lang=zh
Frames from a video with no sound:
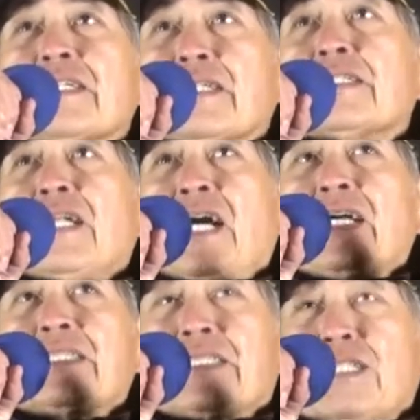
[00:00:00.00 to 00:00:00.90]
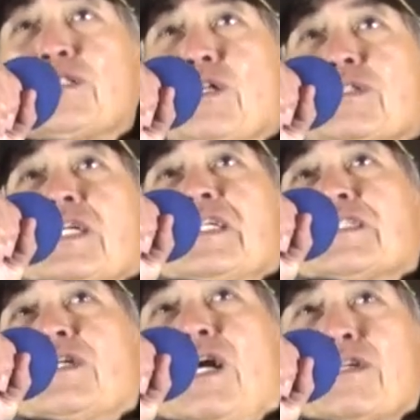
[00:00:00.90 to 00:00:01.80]
可是他形容的那
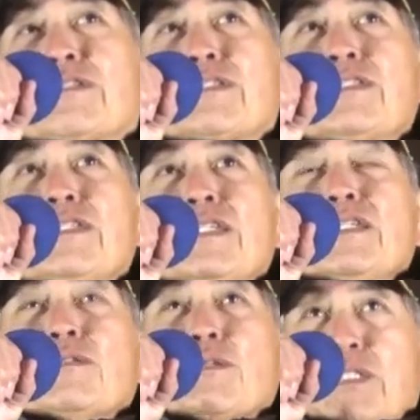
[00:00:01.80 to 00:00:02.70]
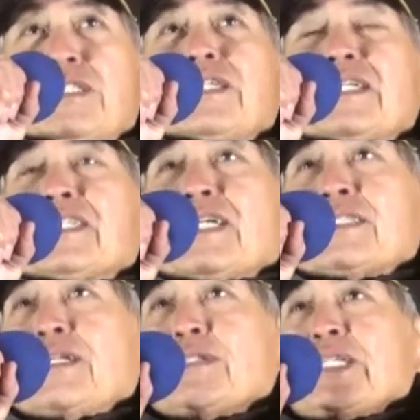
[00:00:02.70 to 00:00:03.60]
种好吃，我自己也想
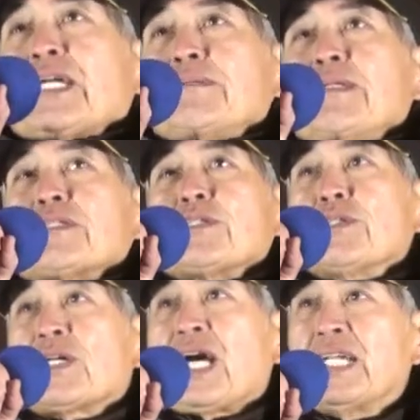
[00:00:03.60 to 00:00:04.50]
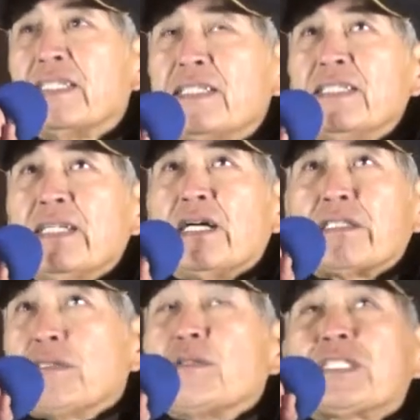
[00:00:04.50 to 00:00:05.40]
在我家里面种种看，啊，
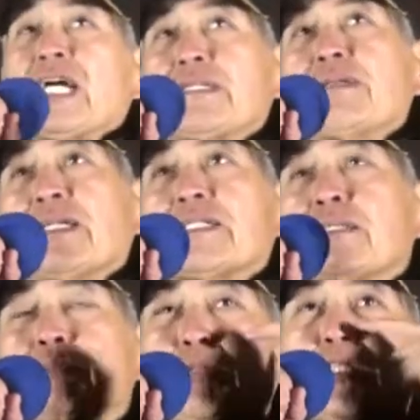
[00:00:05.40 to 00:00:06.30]
因为我家里面也是不